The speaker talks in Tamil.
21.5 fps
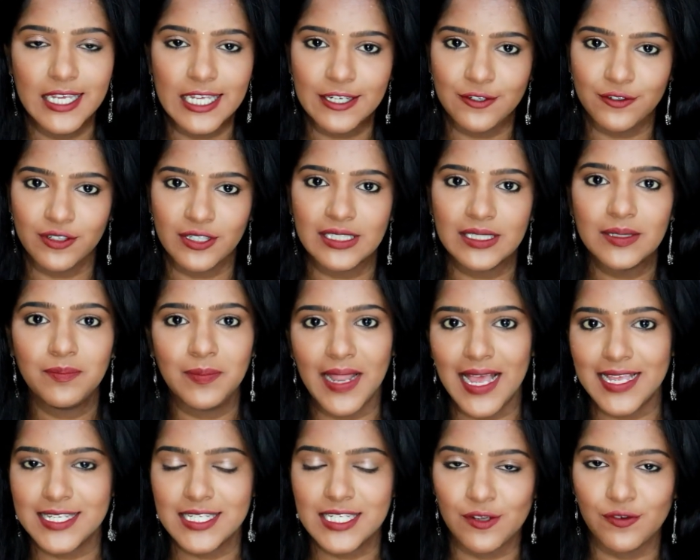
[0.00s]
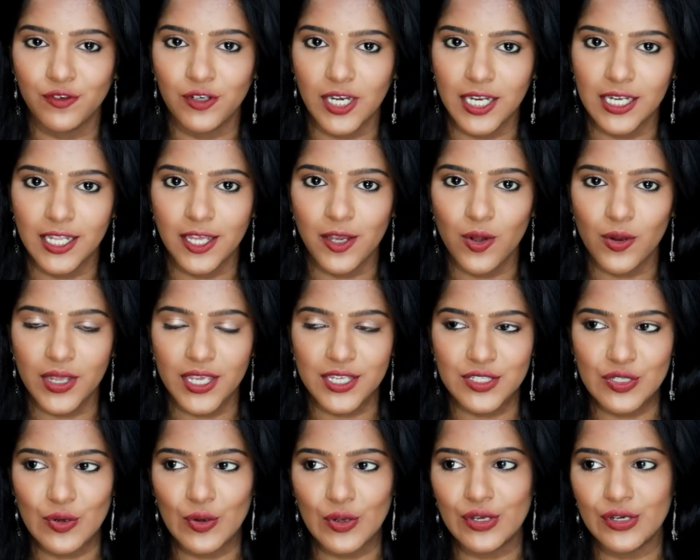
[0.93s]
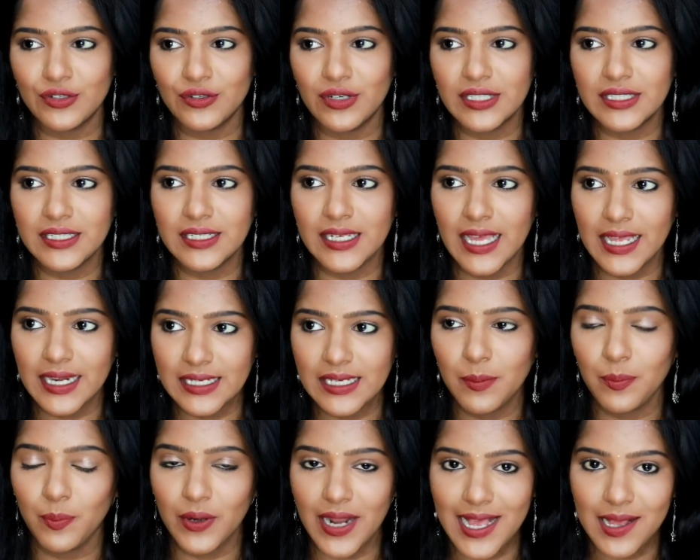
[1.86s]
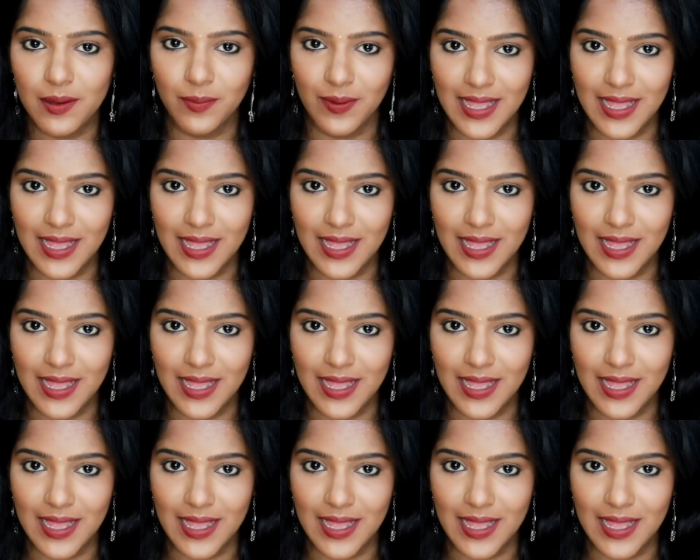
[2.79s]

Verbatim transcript: இவங்க வந்து பிளாஸ்டிக் ஃப்ரெண்ட்லி ஓகே ஸோ இவங்க வந்து நிறைய நிறைய ப்ரா